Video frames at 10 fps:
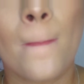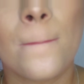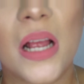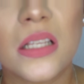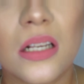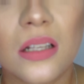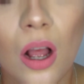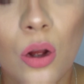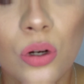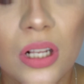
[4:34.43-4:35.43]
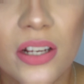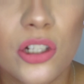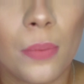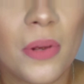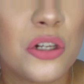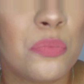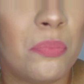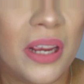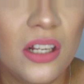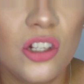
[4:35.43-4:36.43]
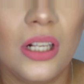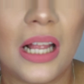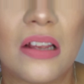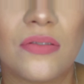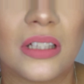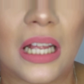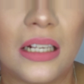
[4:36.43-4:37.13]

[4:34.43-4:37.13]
Mas ele dá uma grudadinha, mas bem de leve, tá?